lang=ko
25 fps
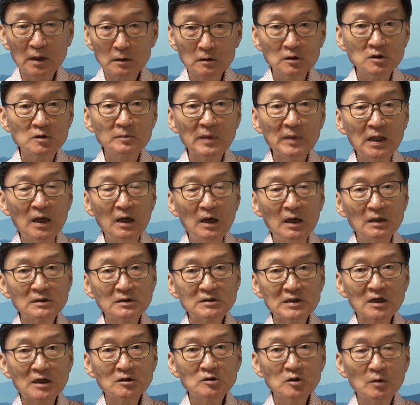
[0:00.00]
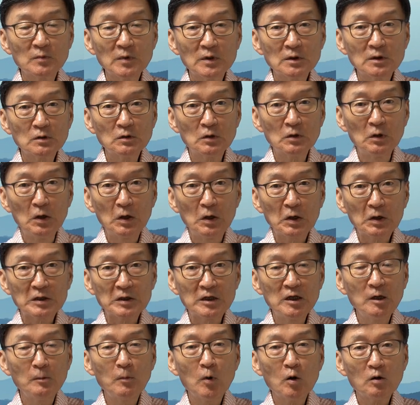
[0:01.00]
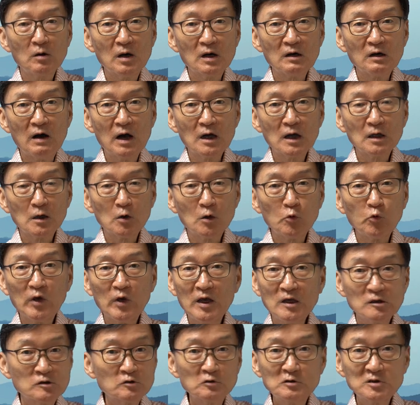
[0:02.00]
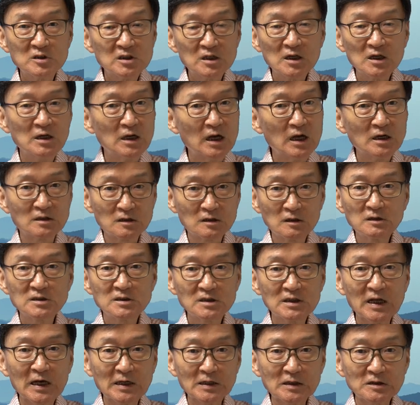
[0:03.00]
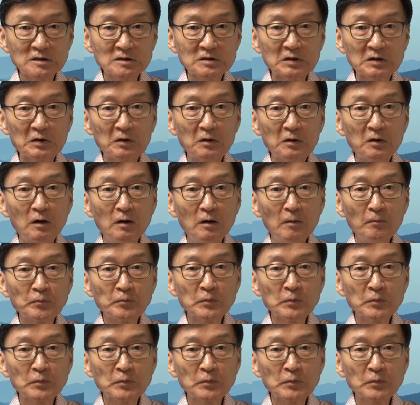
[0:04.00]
그렇지만 장점인도 일본과 의 관계를 훼손시키려 그러지는 않았어요.